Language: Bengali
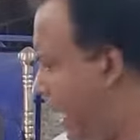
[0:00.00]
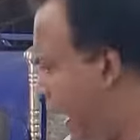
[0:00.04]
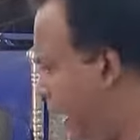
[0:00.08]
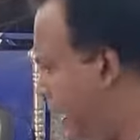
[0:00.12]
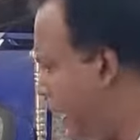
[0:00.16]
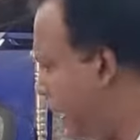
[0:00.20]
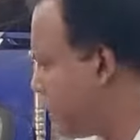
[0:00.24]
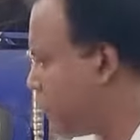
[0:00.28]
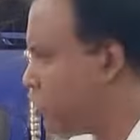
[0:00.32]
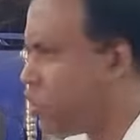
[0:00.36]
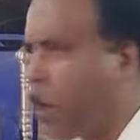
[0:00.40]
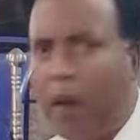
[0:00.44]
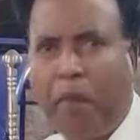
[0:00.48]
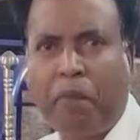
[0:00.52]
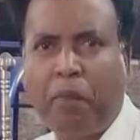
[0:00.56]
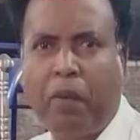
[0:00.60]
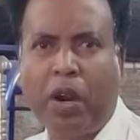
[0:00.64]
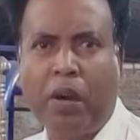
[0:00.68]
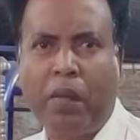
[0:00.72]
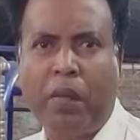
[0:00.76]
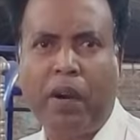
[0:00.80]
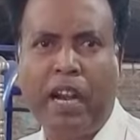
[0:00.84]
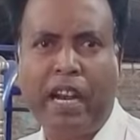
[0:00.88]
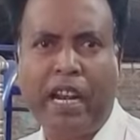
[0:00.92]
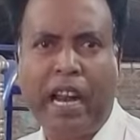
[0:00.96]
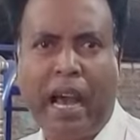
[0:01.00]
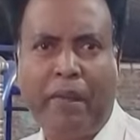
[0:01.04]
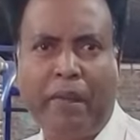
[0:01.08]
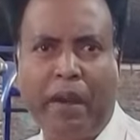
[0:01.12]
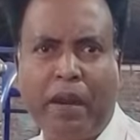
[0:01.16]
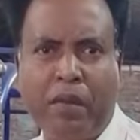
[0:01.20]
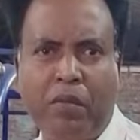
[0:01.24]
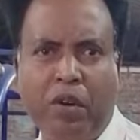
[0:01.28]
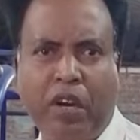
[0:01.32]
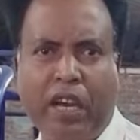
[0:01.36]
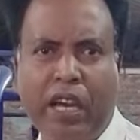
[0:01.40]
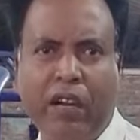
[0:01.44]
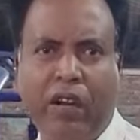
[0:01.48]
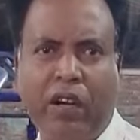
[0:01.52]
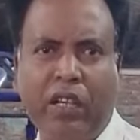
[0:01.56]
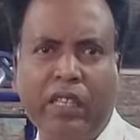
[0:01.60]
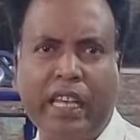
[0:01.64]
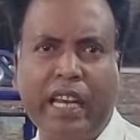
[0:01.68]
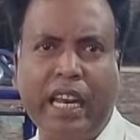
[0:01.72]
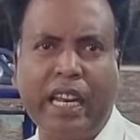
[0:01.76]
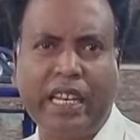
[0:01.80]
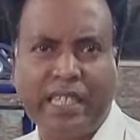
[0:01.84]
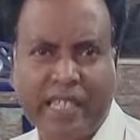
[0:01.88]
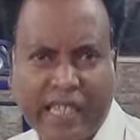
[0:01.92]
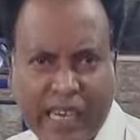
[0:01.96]
এটা জম পরব এটা আমার মুখের
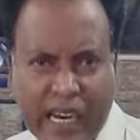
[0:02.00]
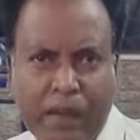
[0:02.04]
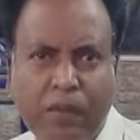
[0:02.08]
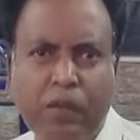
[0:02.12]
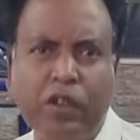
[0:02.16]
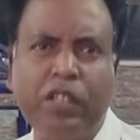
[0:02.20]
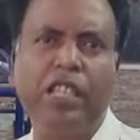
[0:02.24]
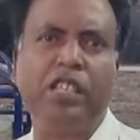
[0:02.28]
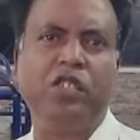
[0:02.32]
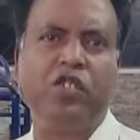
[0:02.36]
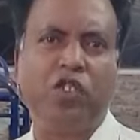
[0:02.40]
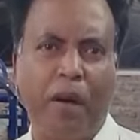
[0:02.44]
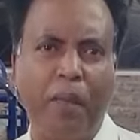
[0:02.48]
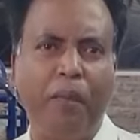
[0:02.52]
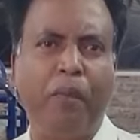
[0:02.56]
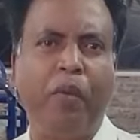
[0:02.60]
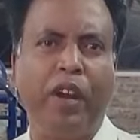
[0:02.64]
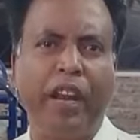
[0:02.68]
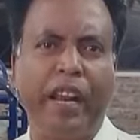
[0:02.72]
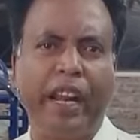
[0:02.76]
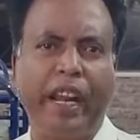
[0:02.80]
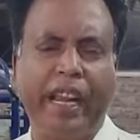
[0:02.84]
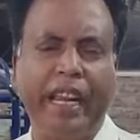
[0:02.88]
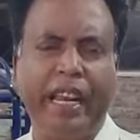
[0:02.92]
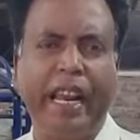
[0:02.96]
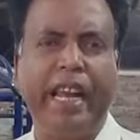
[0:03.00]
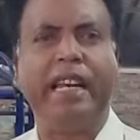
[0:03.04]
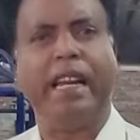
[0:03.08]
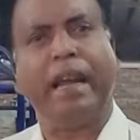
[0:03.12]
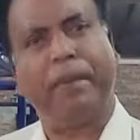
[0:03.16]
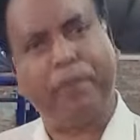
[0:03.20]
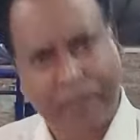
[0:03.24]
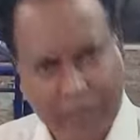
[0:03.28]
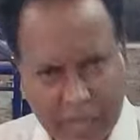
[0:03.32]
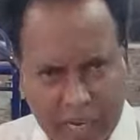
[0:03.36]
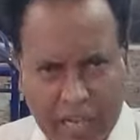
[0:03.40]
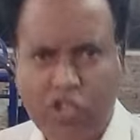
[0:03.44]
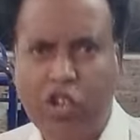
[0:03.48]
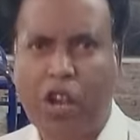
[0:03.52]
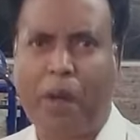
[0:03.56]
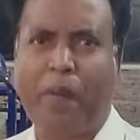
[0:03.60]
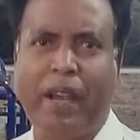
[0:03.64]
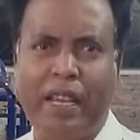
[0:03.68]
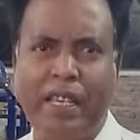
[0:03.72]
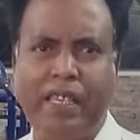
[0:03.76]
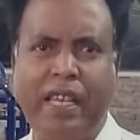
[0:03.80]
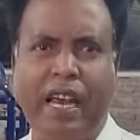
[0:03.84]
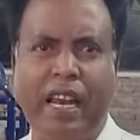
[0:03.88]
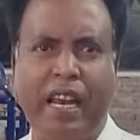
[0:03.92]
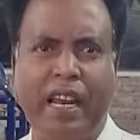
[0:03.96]
কথা না স্টিলের মধ্যে জম পরে কিনা এটা আপনারা
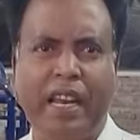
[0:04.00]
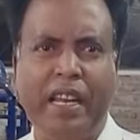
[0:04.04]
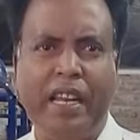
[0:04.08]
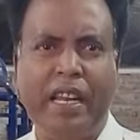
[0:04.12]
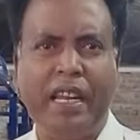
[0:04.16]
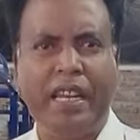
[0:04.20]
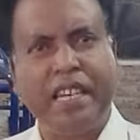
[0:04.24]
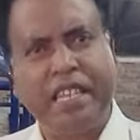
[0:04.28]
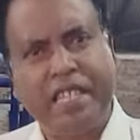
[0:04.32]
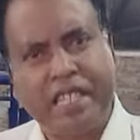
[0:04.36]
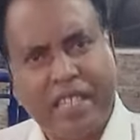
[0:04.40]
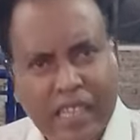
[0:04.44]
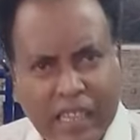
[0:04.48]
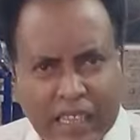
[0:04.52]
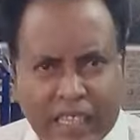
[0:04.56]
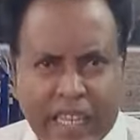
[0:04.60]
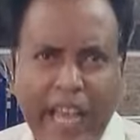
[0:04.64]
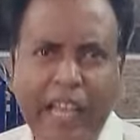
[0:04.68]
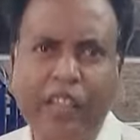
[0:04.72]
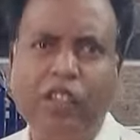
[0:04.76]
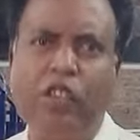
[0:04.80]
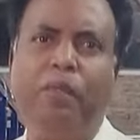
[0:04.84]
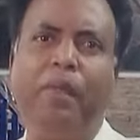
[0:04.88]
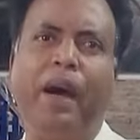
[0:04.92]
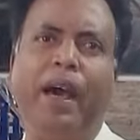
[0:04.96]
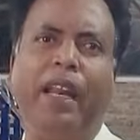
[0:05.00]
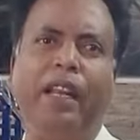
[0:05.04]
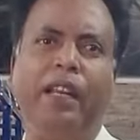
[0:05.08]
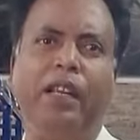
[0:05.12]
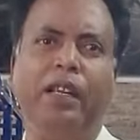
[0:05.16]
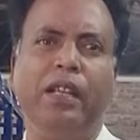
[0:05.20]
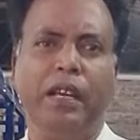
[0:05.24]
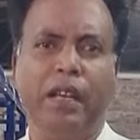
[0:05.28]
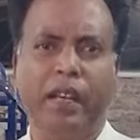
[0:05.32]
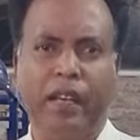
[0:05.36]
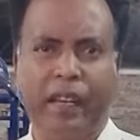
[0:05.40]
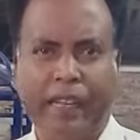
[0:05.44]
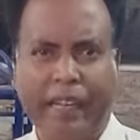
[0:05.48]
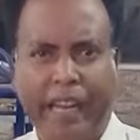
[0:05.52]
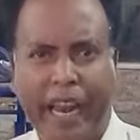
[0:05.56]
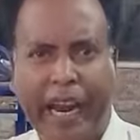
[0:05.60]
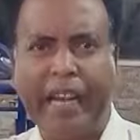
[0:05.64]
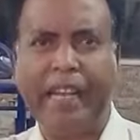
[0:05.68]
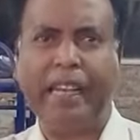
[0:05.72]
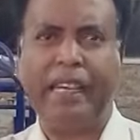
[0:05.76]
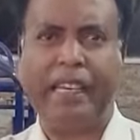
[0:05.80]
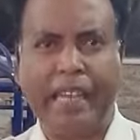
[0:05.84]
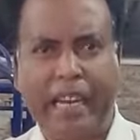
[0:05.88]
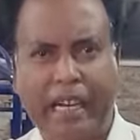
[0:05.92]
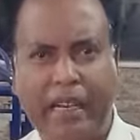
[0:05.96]
সবাই জানেন স্টিল দিয়েই তো বাড়ির
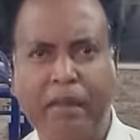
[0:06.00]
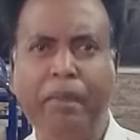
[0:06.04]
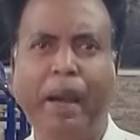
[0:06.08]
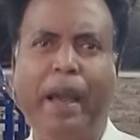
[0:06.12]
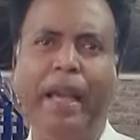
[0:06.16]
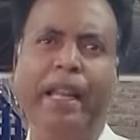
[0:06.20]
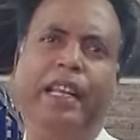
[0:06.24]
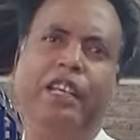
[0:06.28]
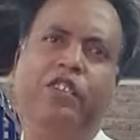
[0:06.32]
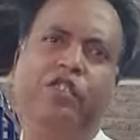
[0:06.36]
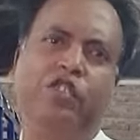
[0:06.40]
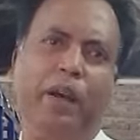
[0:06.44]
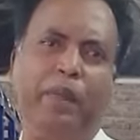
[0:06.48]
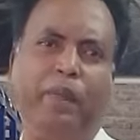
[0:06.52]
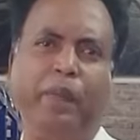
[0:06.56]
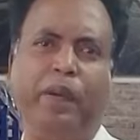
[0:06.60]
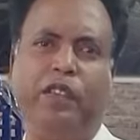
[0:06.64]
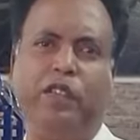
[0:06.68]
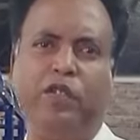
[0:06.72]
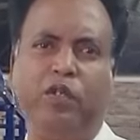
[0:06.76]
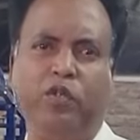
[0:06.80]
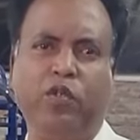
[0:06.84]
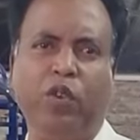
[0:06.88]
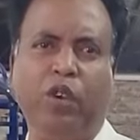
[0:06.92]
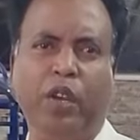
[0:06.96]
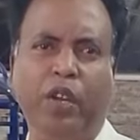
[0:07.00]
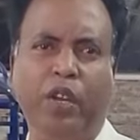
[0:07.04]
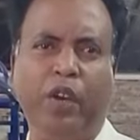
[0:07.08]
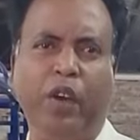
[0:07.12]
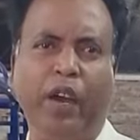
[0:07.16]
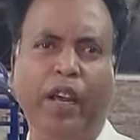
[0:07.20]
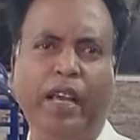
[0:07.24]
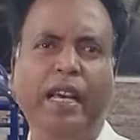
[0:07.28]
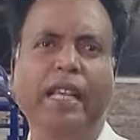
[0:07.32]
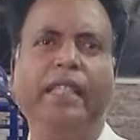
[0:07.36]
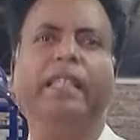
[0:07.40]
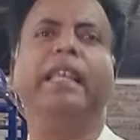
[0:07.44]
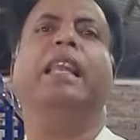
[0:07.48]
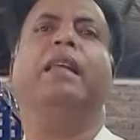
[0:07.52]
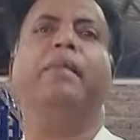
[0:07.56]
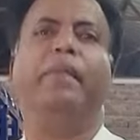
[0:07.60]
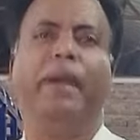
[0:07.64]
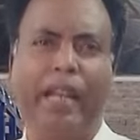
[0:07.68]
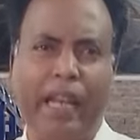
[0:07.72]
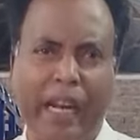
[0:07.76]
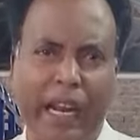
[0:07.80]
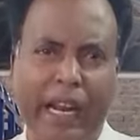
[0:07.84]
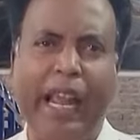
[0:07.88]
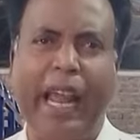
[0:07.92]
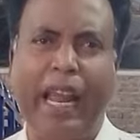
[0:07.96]
গেট টেট বাইরে সব কিছু তৈরি হয় তেলে
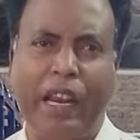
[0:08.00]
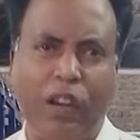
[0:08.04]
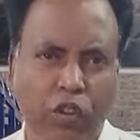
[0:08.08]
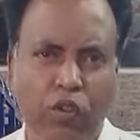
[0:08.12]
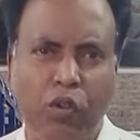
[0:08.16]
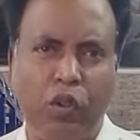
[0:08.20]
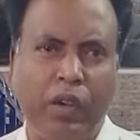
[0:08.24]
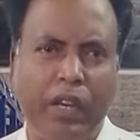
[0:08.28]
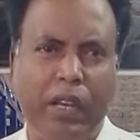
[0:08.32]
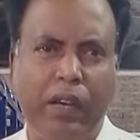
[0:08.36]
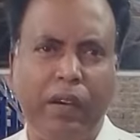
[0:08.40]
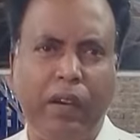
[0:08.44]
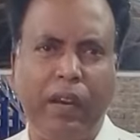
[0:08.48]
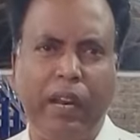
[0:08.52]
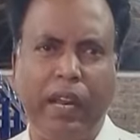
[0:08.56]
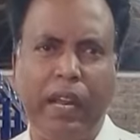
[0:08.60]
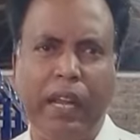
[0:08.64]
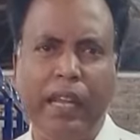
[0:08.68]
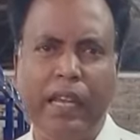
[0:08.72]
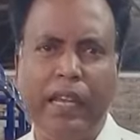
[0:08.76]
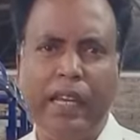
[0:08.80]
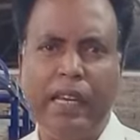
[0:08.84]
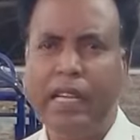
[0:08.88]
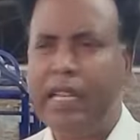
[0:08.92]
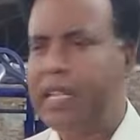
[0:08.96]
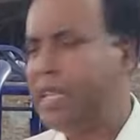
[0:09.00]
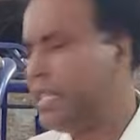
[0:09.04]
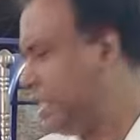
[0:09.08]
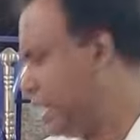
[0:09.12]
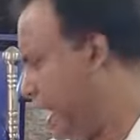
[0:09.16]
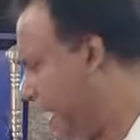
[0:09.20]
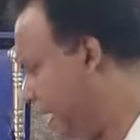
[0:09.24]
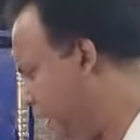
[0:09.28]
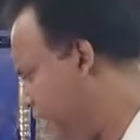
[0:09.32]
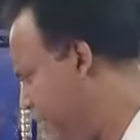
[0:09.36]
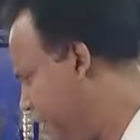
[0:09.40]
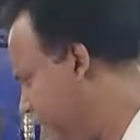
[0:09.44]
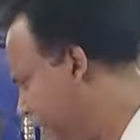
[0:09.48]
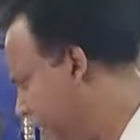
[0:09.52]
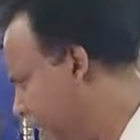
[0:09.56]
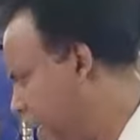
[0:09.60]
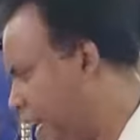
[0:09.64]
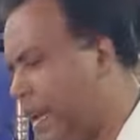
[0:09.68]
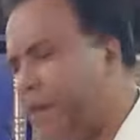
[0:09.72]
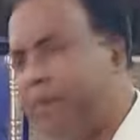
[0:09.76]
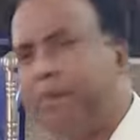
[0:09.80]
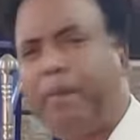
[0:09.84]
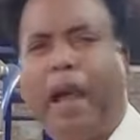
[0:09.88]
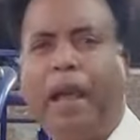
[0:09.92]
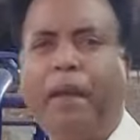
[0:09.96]
ব্যাটারা কেন তৈরি করে সেই
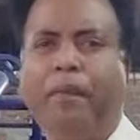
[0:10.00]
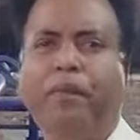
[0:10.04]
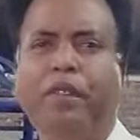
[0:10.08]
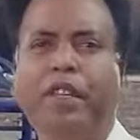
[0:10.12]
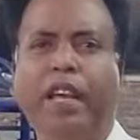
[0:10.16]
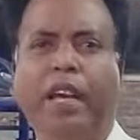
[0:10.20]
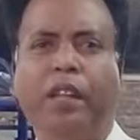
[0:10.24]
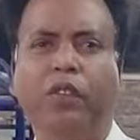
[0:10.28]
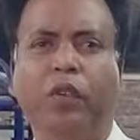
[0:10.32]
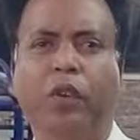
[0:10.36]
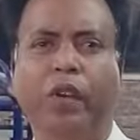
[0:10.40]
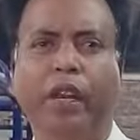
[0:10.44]
স্টিলের পাইপ দিয়া